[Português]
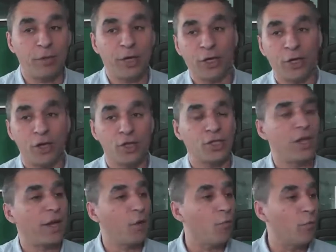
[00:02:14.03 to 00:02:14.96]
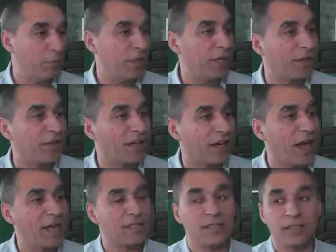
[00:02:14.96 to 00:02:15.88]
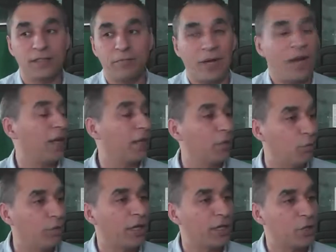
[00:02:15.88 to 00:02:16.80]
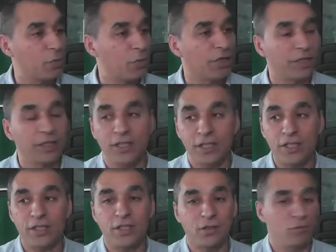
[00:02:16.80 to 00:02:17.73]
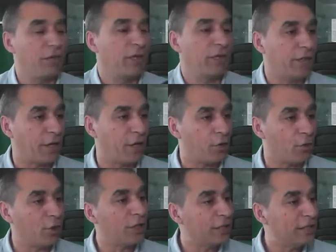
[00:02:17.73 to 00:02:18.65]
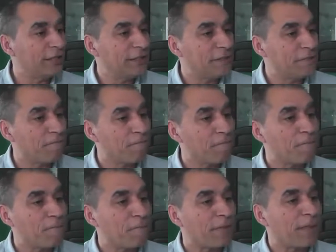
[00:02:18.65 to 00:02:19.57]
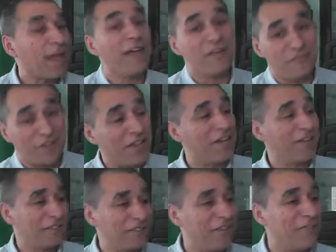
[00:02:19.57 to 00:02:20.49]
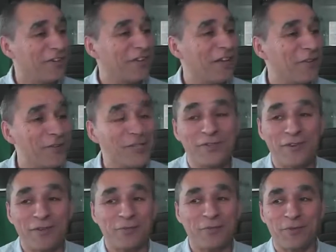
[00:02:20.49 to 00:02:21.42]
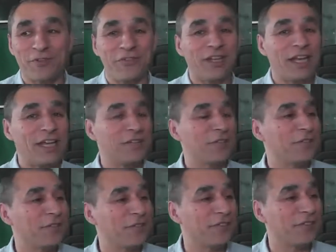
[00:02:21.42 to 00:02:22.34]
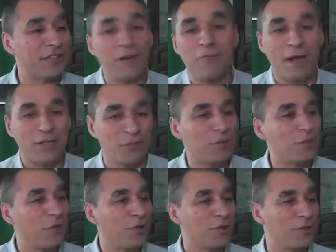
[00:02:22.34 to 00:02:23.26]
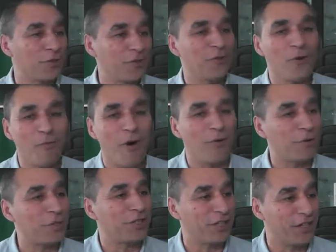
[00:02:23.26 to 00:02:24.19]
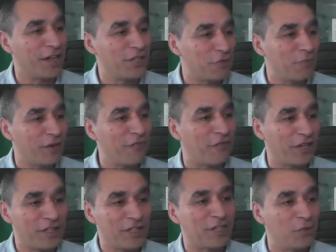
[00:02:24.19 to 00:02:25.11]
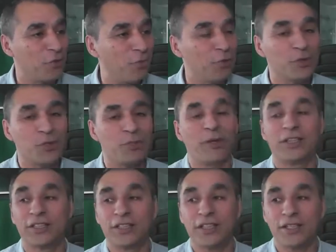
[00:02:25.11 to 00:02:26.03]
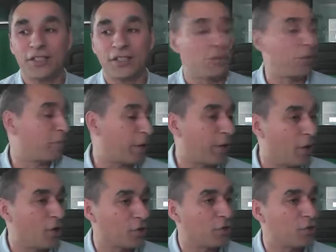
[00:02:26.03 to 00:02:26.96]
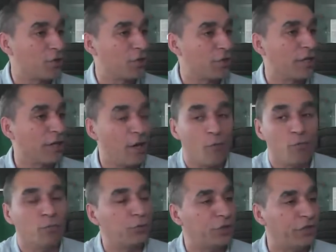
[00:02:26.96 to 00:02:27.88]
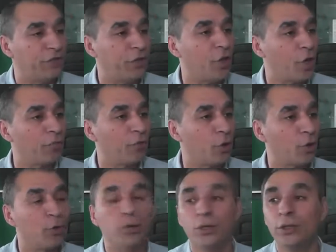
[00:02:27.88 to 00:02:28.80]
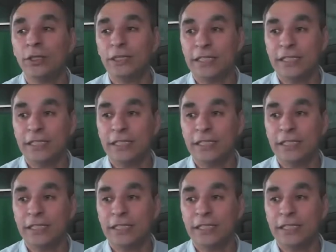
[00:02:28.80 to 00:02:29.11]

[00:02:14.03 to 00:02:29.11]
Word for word: para nós é um amigo da casa, para além de um grande sportinguista. Um grande... Mas hoje, hoje fez sócio... É verdade, é verdade. Hoje tivemos o privilégio de ter mais um sócio de nome Augusto Inácio, uma referência no mundo sportinguista. Para nós é um motivo enorme de orgulho.